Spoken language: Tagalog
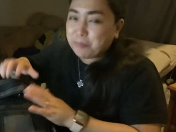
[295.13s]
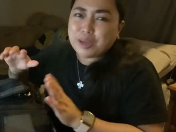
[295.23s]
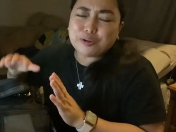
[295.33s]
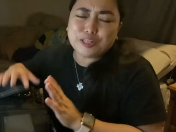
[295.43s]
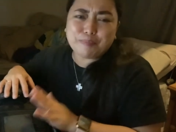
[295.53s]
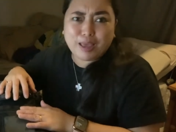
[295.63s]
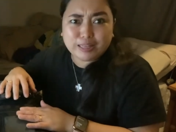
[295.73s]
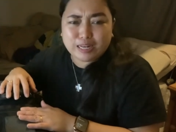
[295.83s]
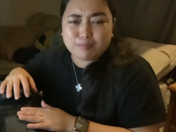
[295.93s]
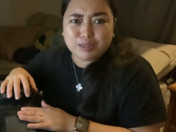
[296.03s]
Pero
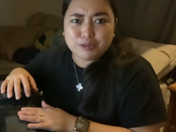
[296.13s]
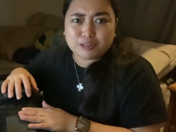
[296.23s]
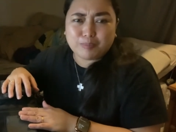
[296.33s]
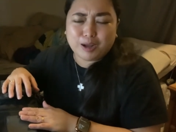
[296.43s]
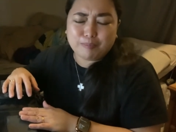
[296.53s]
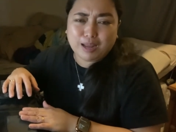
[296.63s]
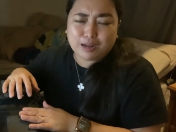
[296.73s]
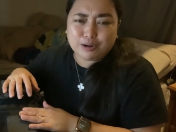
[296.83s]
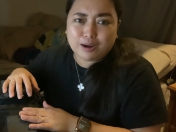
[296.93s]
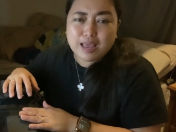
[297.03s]
depende naman yun sa mga
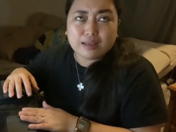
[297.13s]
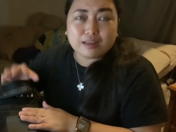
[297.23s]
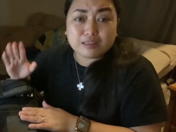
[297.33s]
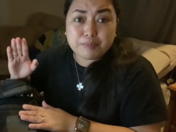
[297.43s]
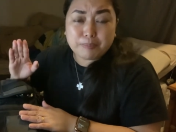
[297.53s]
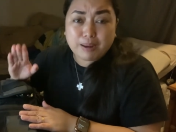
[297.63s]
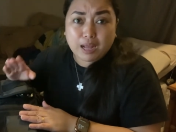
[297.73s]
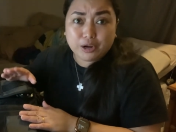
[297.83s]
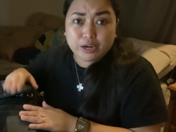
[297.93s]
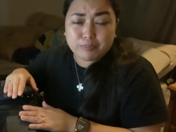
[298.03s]
vlogger. Kasi may
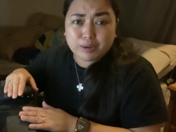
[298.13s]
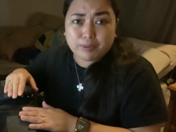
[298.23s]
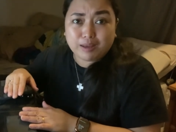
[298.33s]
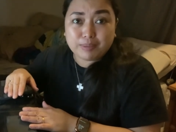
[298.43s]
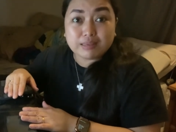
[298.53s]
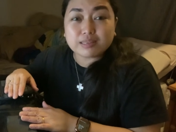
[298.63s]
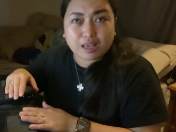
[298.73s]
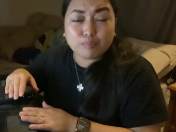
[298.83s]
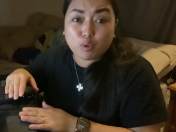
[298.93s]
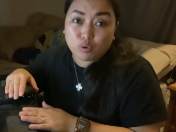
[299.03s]
vlogger naman mga be,
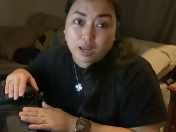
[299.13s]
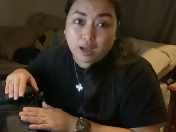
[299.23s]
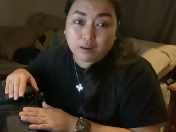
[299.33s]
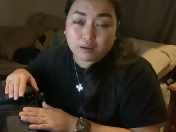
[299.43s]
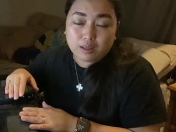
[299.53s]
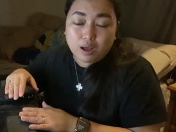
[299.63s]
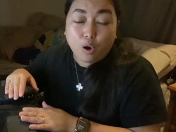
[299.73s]
scalpone lang.